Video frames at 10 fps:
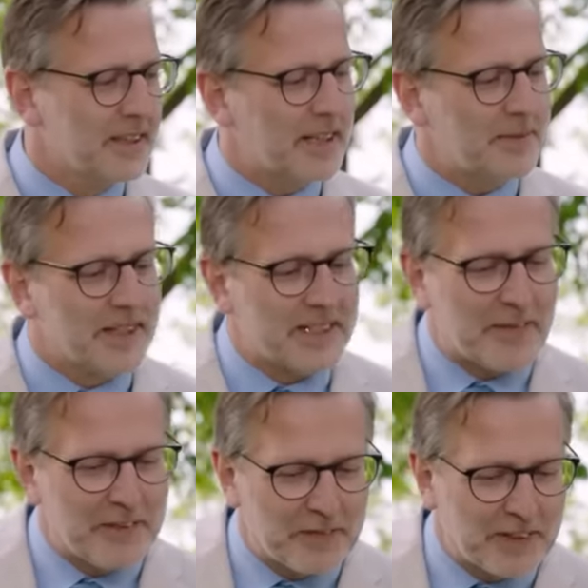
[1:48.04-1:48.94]
Denn man
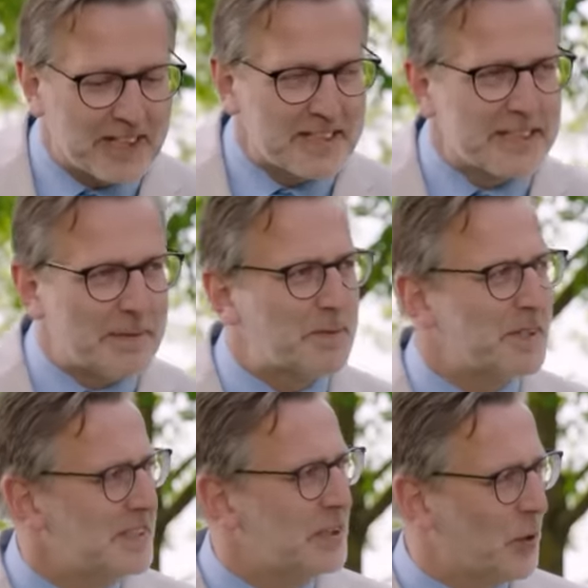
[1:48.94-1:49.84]
darf nicht vergessen, selbst
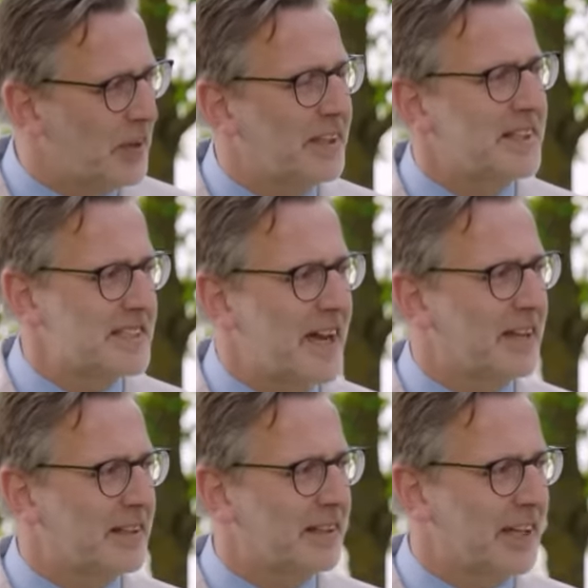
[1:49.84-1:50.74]
bis in die heutige
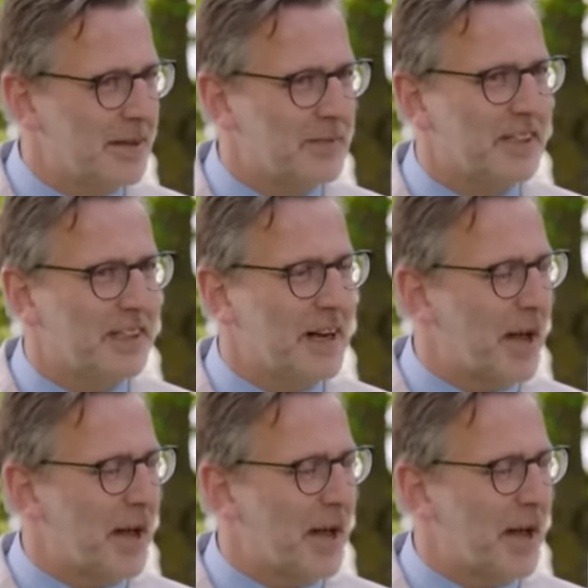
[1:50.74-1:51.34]
Zeit kennt man ihn in